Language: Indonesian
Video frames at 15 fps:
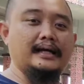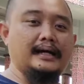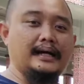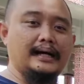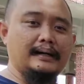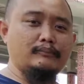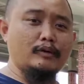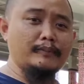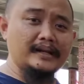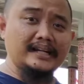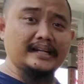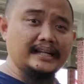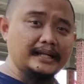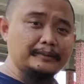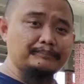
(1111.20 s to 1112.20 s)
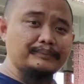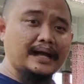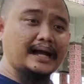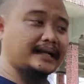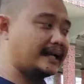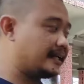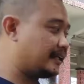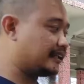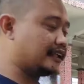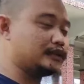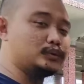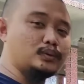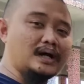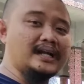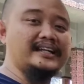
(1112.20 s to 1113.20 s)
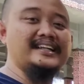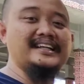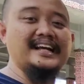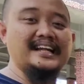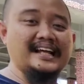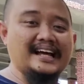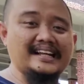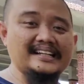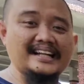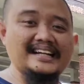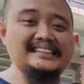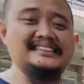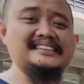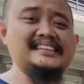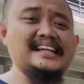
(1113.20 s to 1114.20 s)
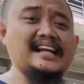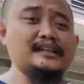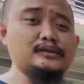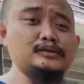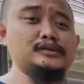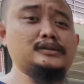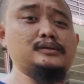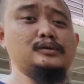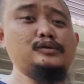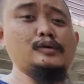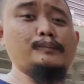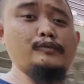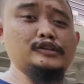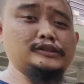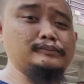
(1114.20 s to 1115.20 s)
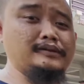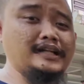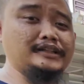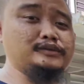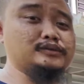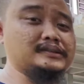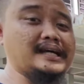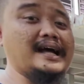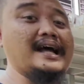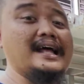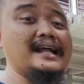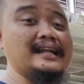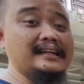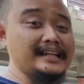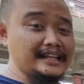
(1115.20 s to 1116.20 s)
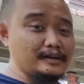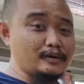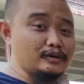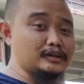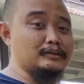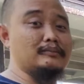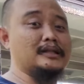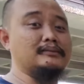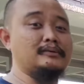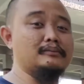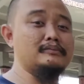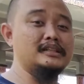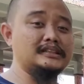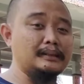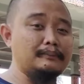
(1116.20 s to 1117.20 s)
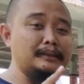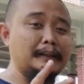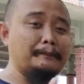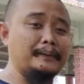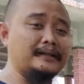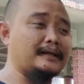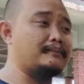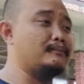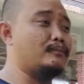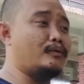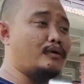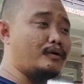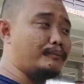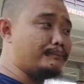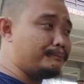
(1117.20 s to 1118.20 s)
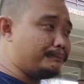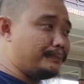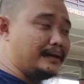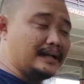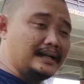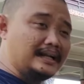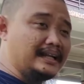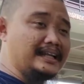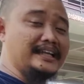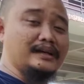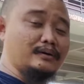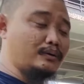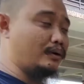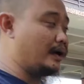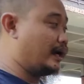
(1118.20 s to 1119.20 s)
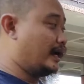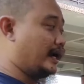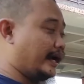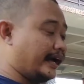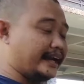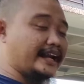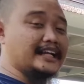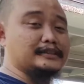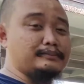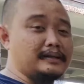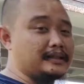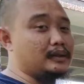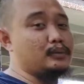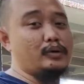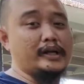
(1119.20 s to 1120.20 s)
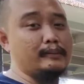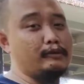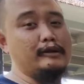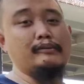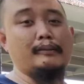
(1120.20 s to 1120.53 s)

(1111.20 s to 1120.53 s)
Uh, mobil ini akan kita jual dengan harga 179 juta. Nego teman-teman bisa mendapatkan mobil Mobilio RS Matic 2015